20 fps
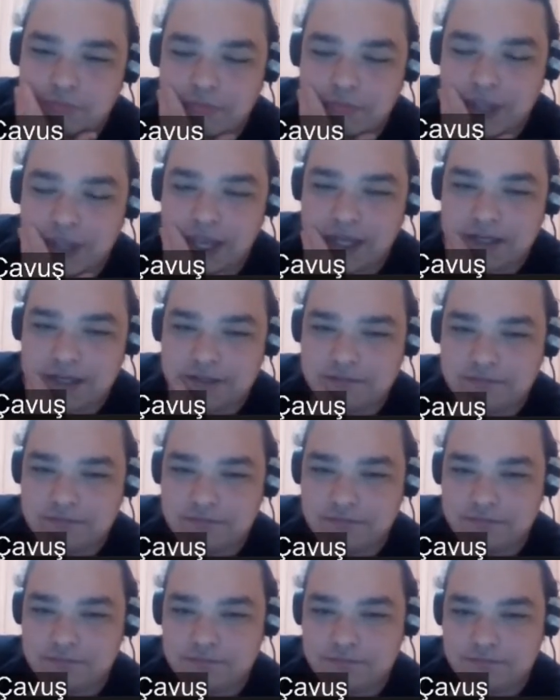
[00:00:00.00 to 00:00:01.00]
Yani
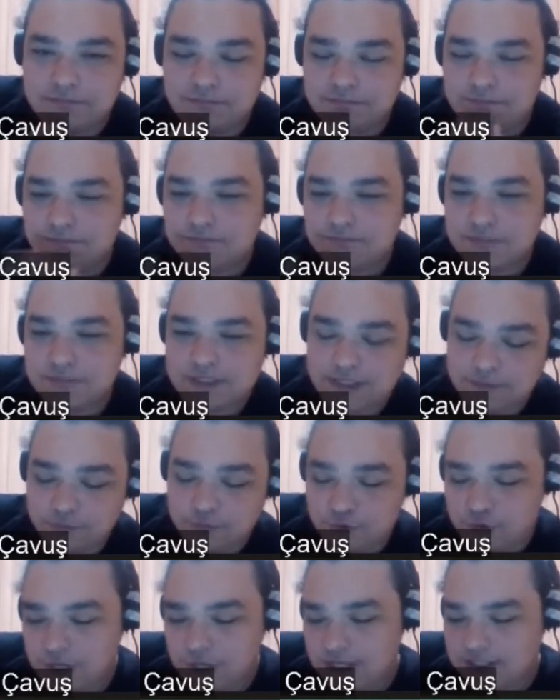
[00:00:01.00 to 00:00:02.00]
işte
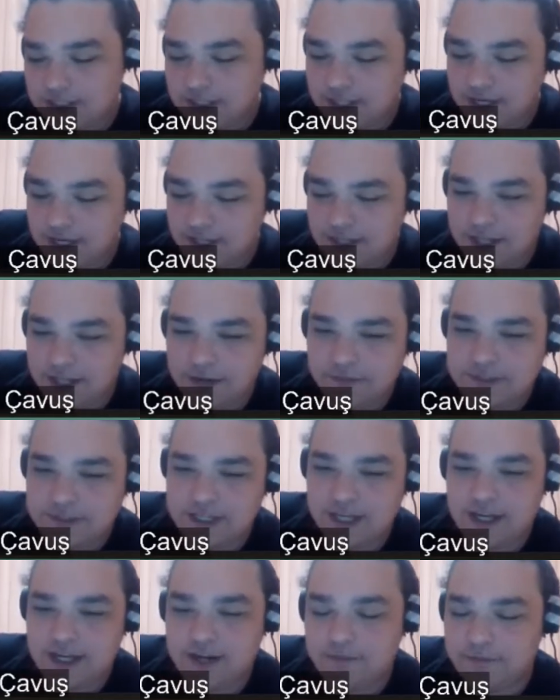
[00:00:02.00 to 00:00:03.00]
sürekli denediler bir
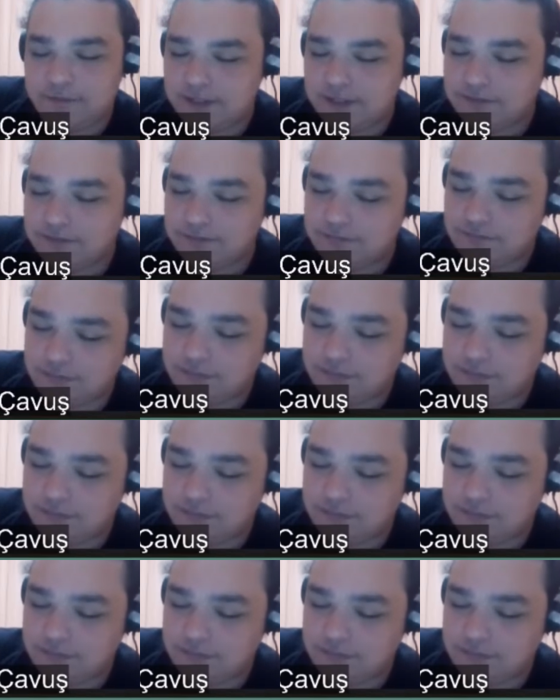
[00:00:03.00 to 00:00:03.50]
şeyler yapmayı.